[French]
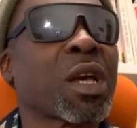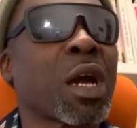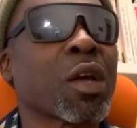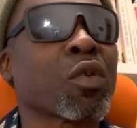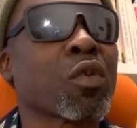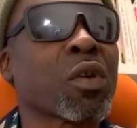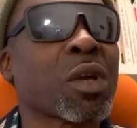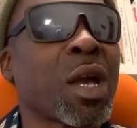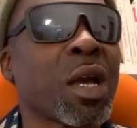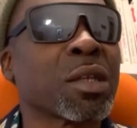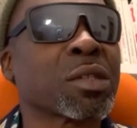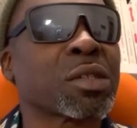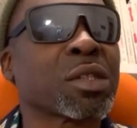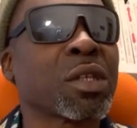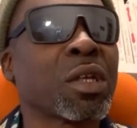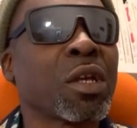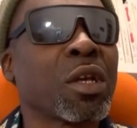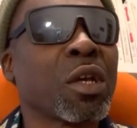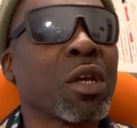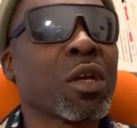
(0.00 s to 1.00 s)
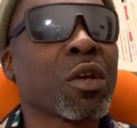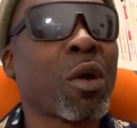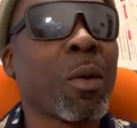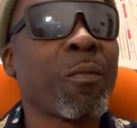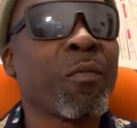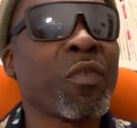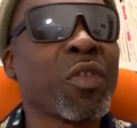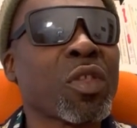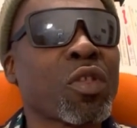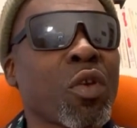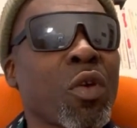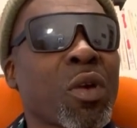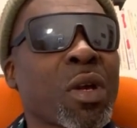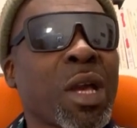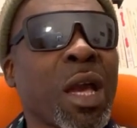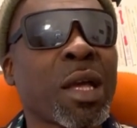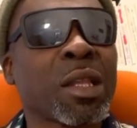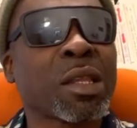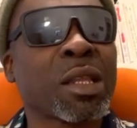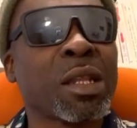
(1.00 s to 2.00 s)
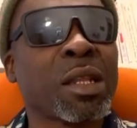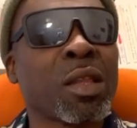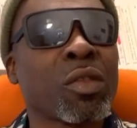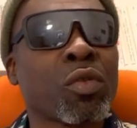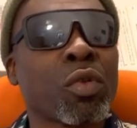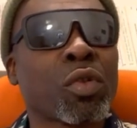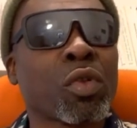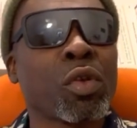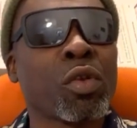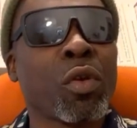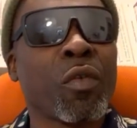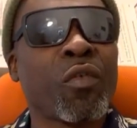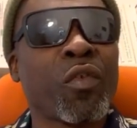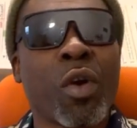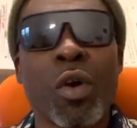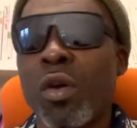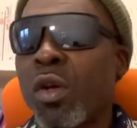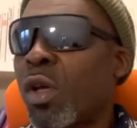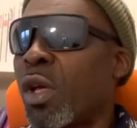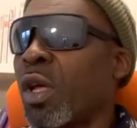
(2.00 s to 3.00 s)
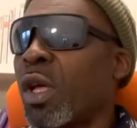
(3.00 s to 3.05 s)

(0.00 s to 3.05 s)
arrogance comme Vision 4 et les autres le font,